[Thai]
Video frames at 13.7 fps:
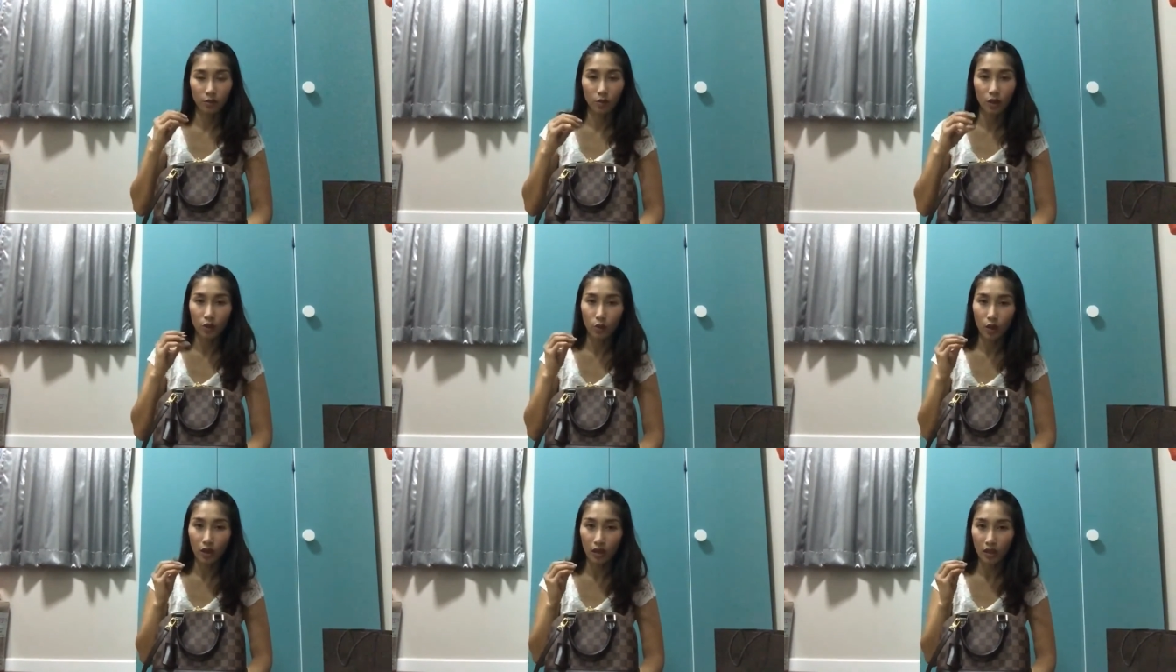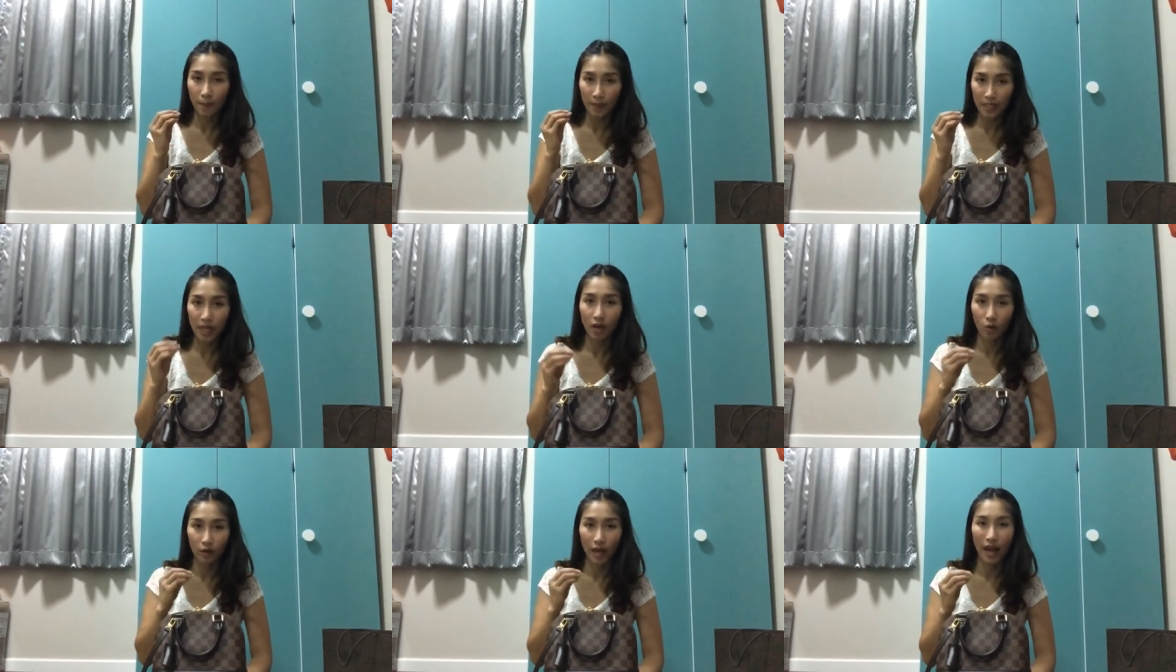ด้วยด้วยธรรมชา
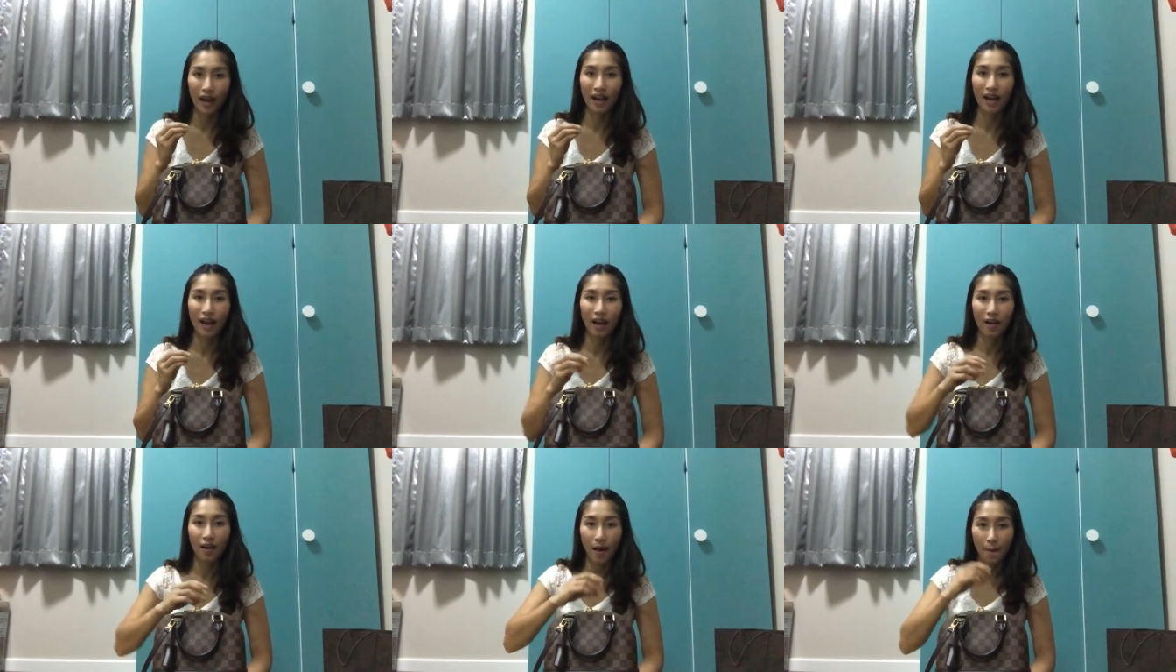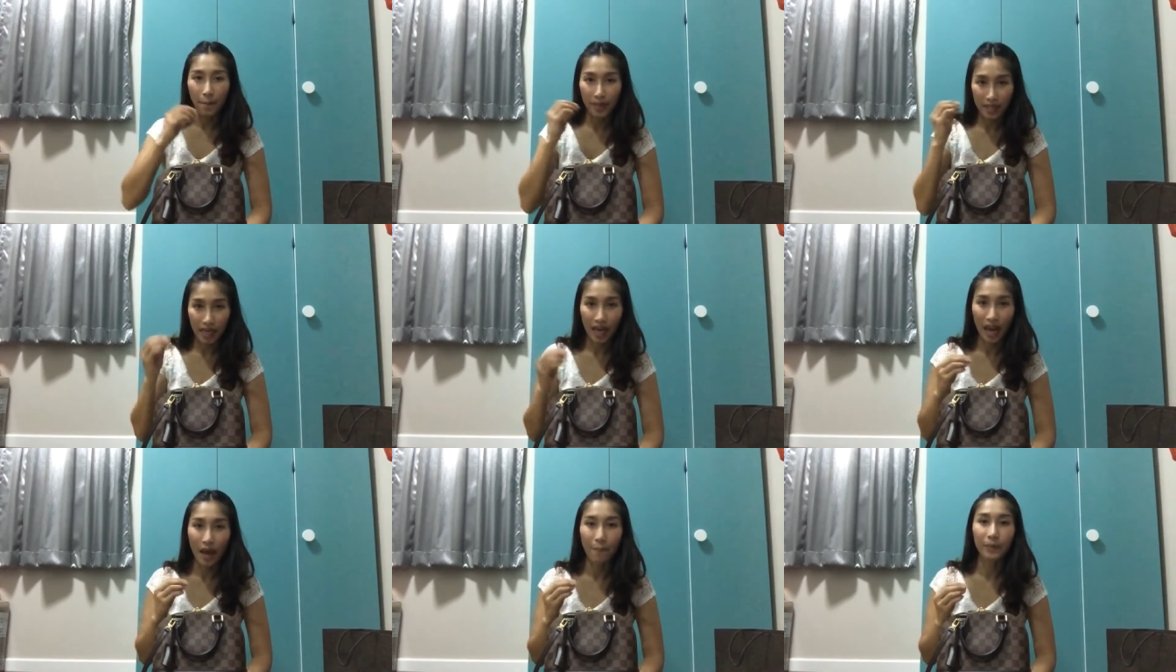ติของหนังอะค่ะมันจะ
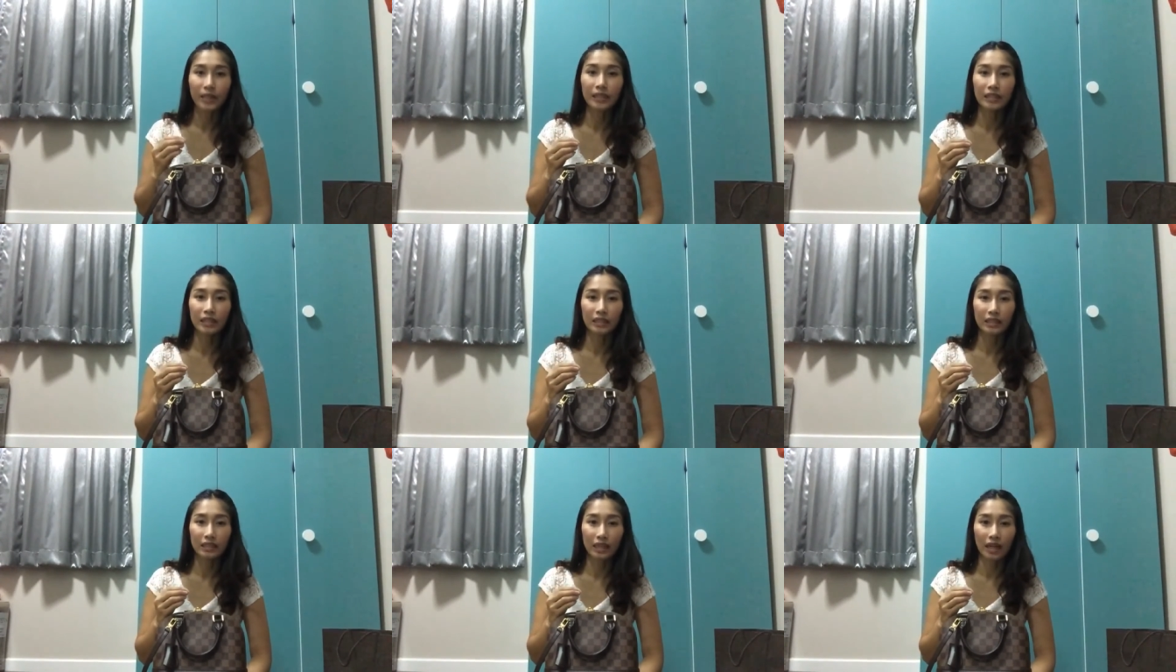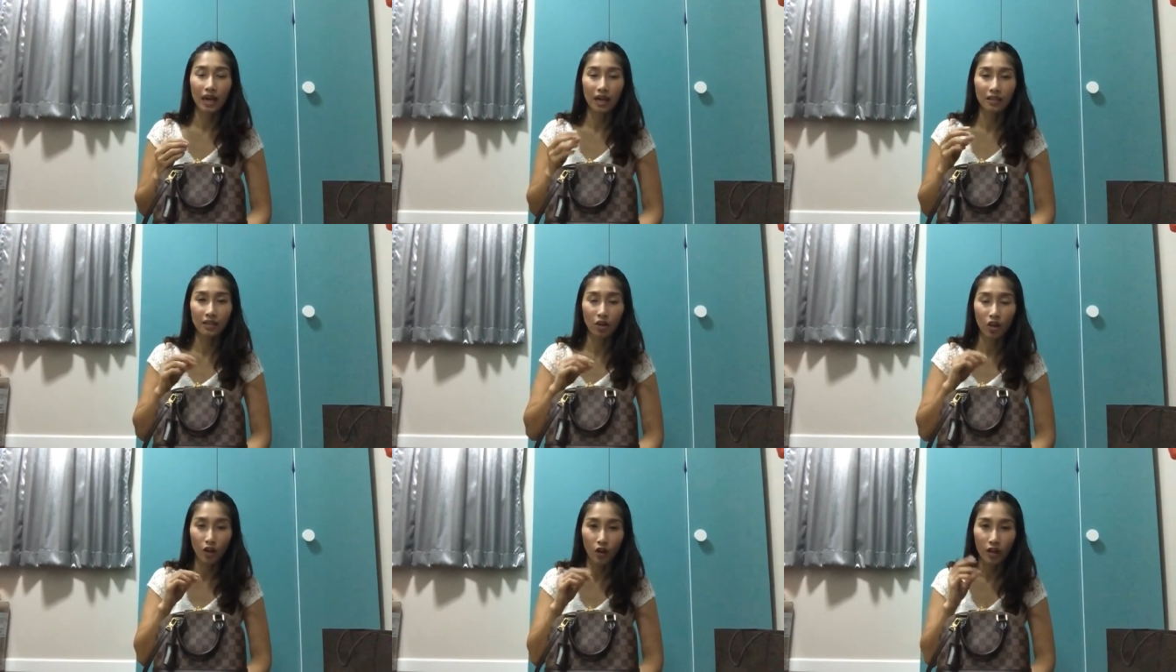คล้ำขึ้นนะคะจะ
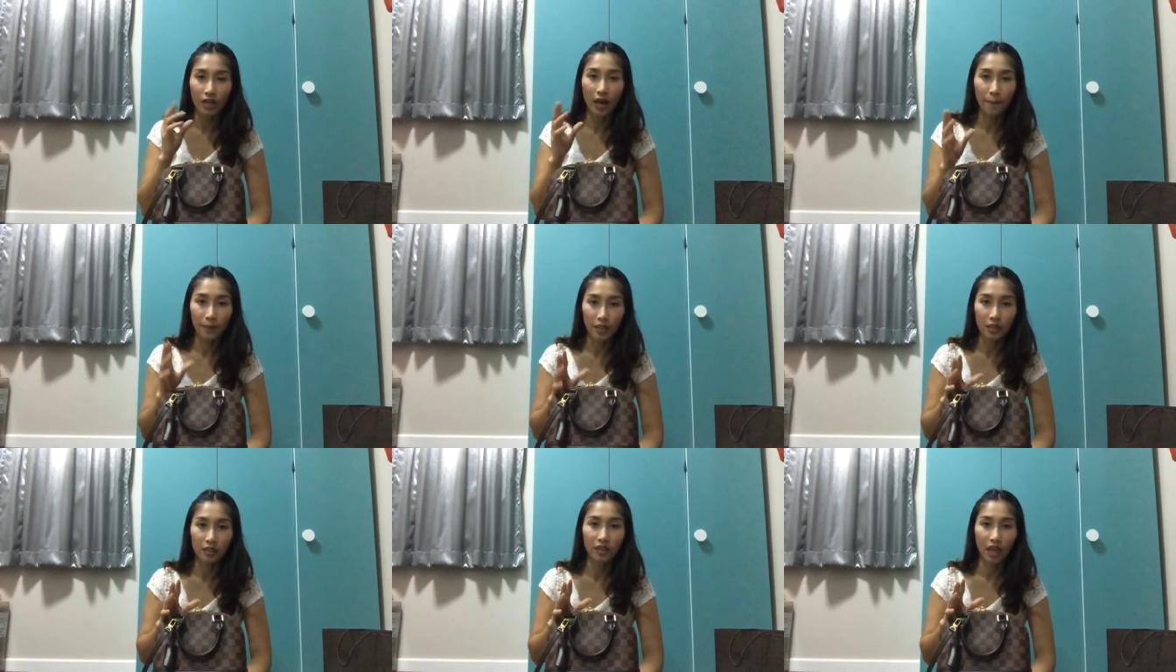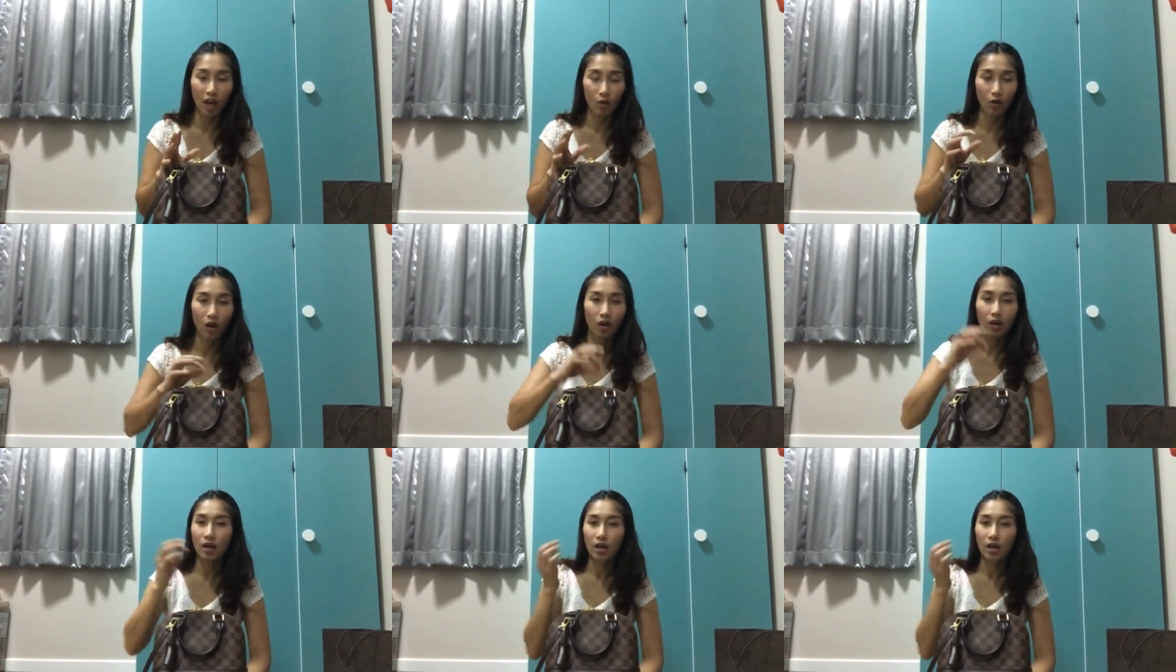ค่อยๆดำขึ้นแต่เราก็